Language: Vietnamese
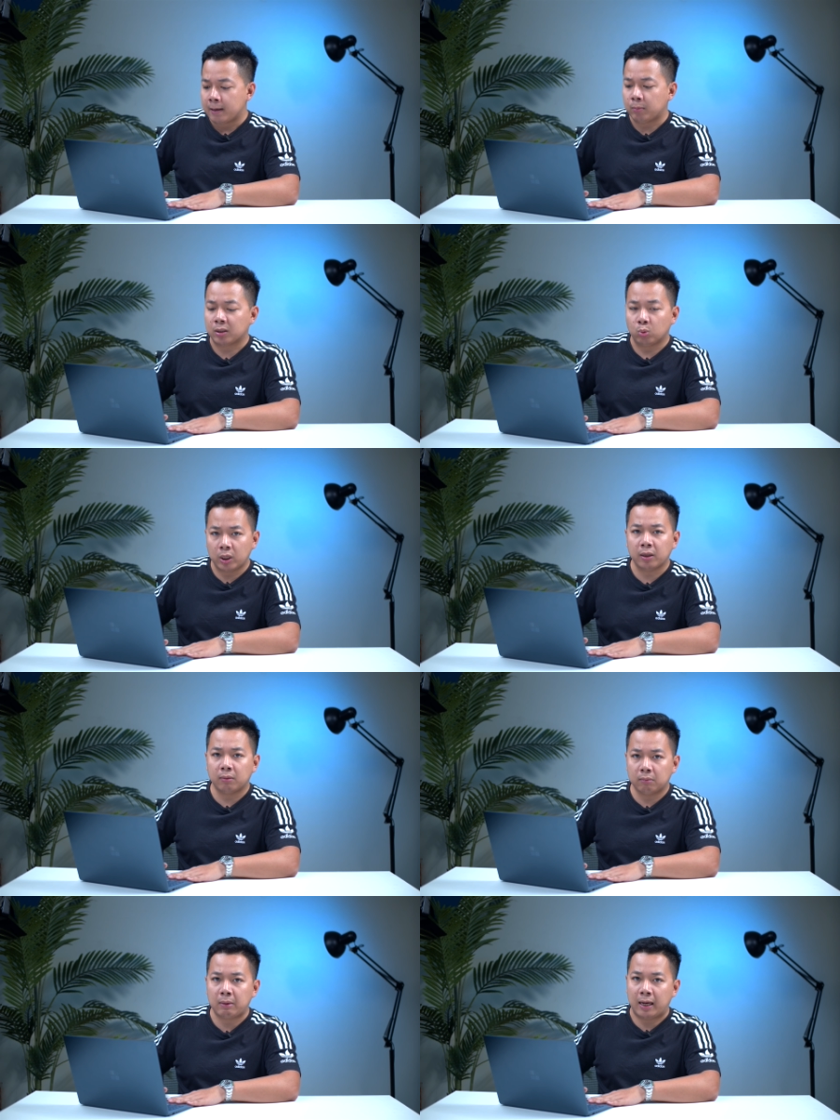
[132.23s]
mặc dù thích
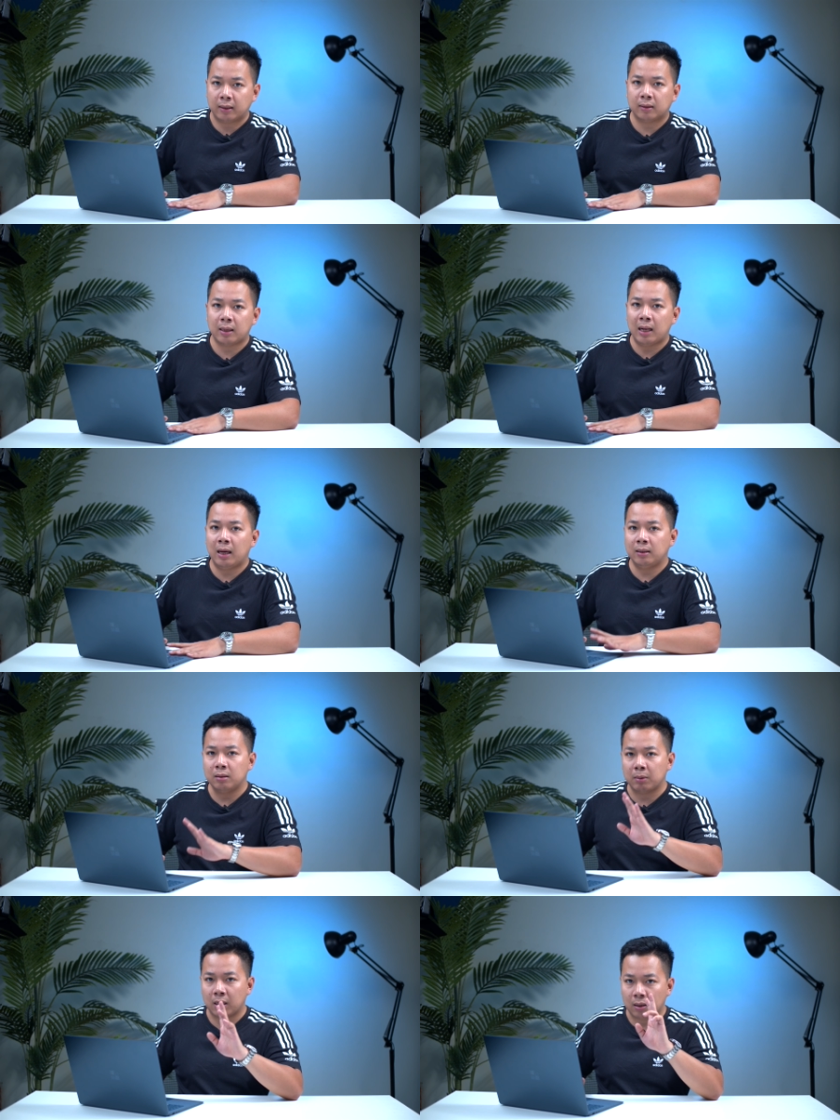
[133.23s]
bản Alcantara
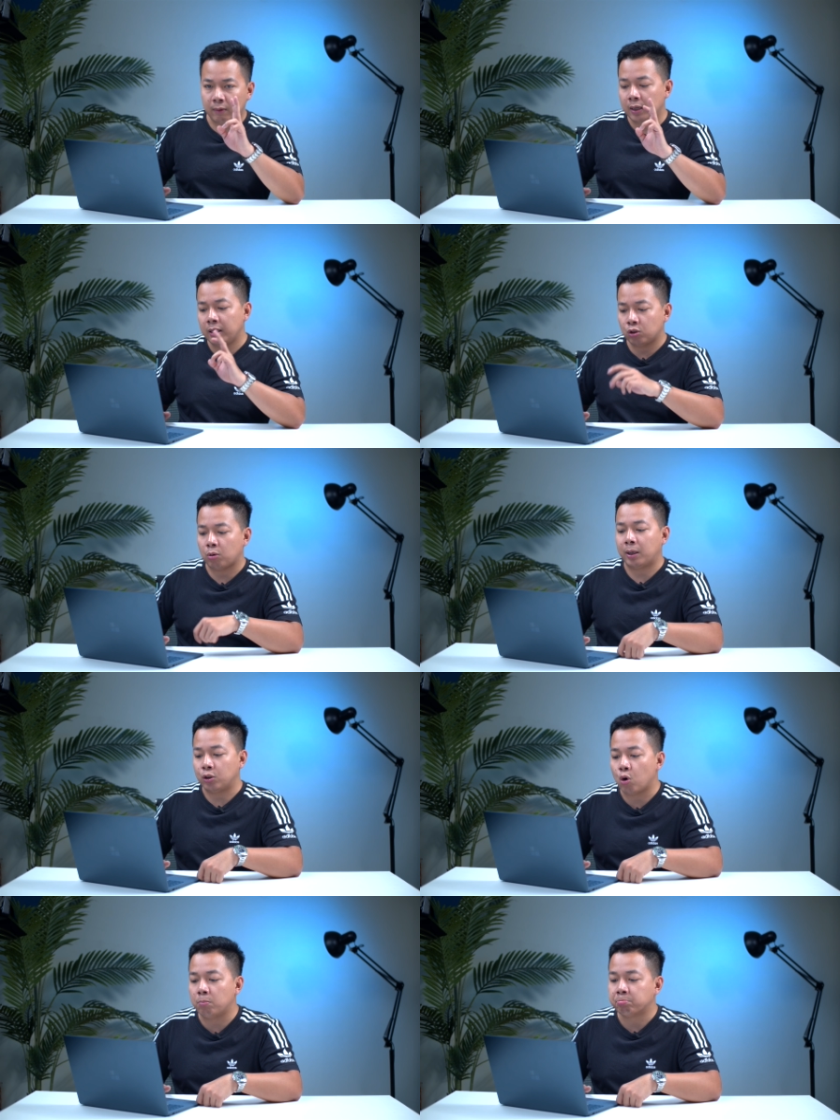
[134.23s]
nhưng mà vẫn nên chọn bản
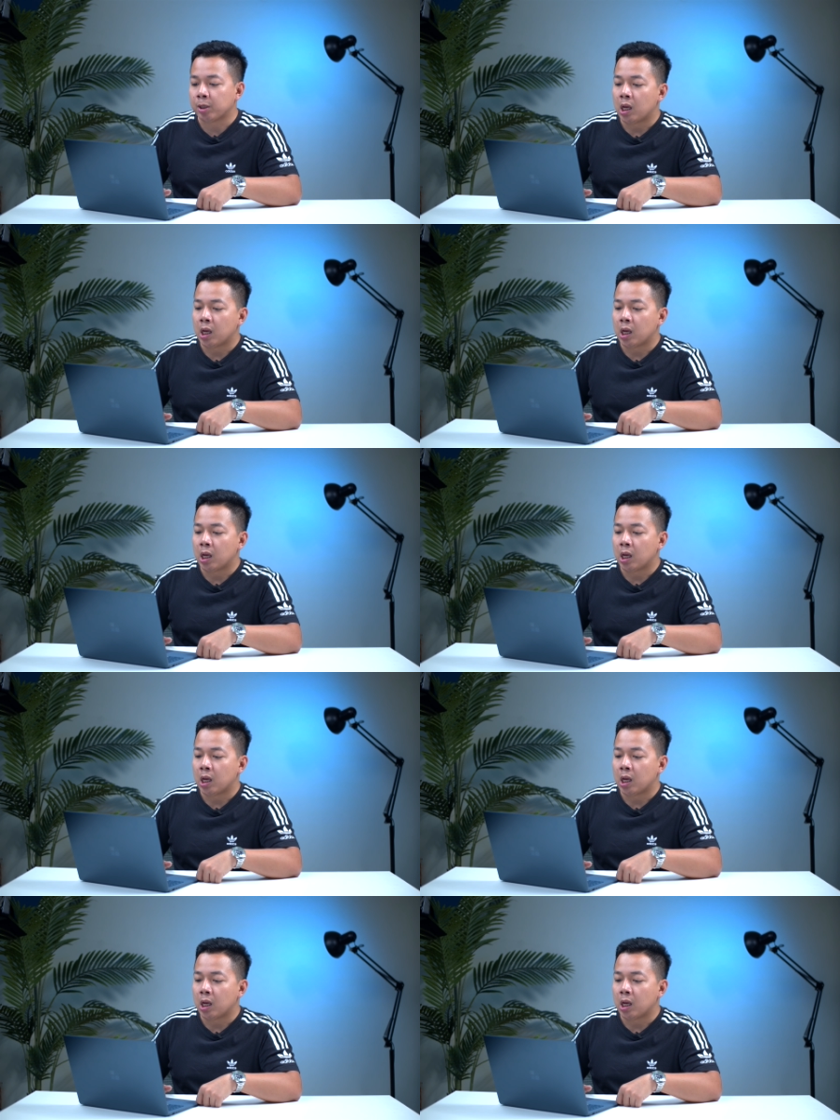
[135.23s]
nhôm